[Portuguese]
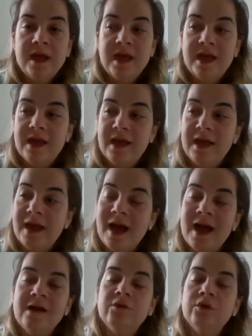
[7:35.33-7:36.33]
É,
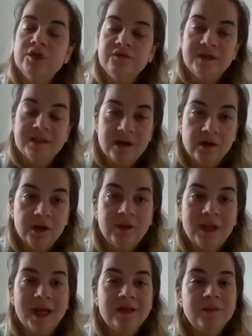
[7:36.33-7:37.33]
ah, hoje vai ser aula
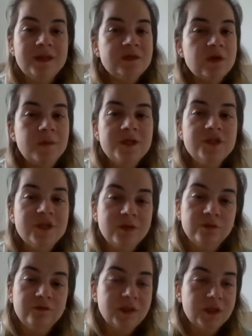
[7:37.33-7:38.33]
online, mas só para tirar
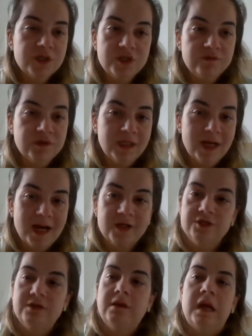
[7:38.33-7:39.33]
dúvida de
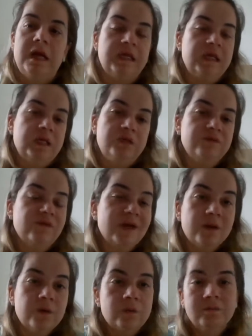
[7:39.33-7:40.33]
atividade. Aí quem
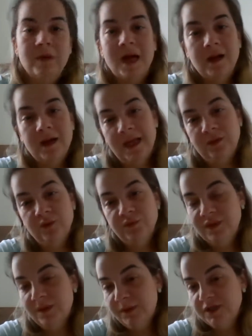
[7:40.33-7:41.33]
tiver é,
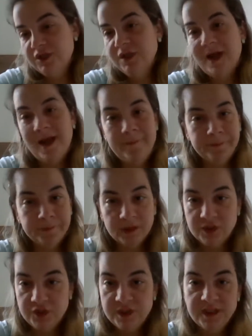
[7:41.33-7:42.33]
dúvida para tirar,
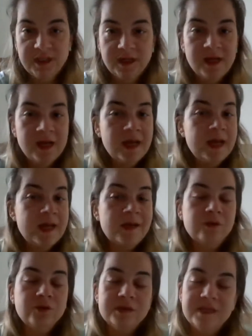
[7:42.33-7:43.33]
tira.
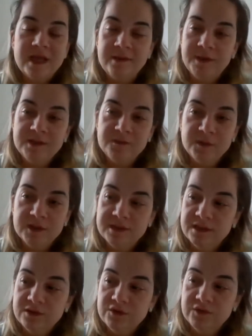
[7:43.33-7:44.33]
Eu estou sempre à
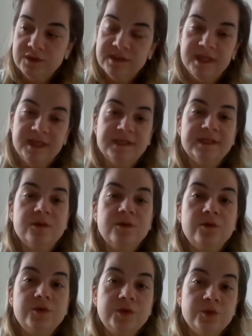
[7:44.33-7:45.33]
disposição de vocês. Eu
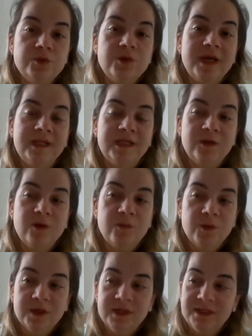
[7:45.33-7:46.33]
continuo ainda
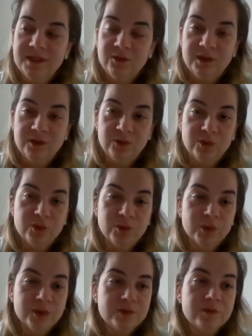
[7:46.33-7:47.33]
como coordenadora do
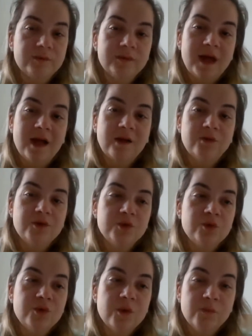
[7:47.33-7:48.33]
curso, tá?
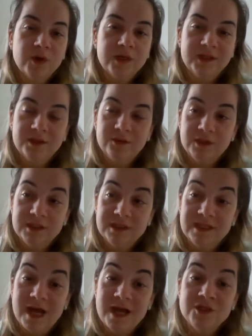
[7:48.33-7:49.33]
Continuo como coordenadora de
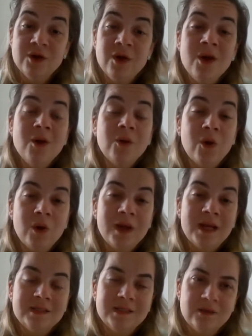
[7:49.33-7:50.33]
estágio. Com
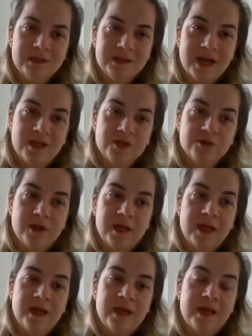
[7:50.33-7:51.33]
relação ao estágio,
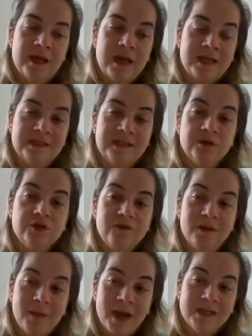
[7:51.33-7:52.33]
é, assim que eu
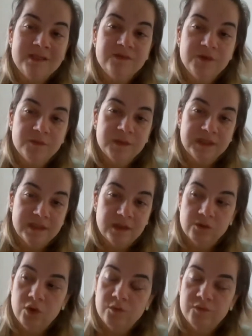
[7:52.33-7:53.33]
tiver mais
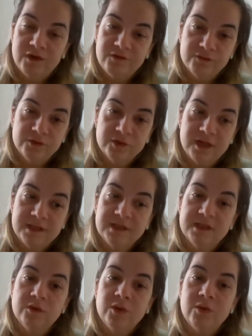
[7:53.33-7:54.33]
informação como vai funcionar esse
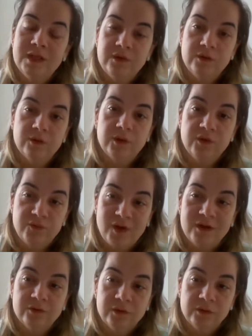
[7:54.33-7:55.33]
ano, eu entro, eu
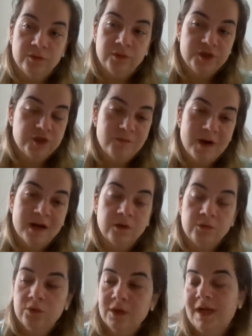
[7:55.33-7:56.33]
falo, eu, a gente
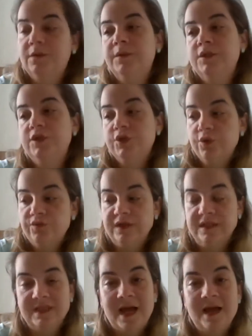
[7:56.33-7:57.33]
marca um horário para a gente
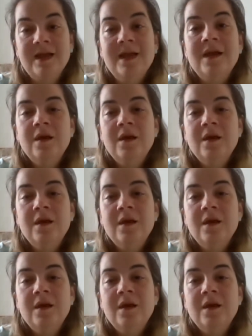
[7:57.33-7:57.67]
conversar.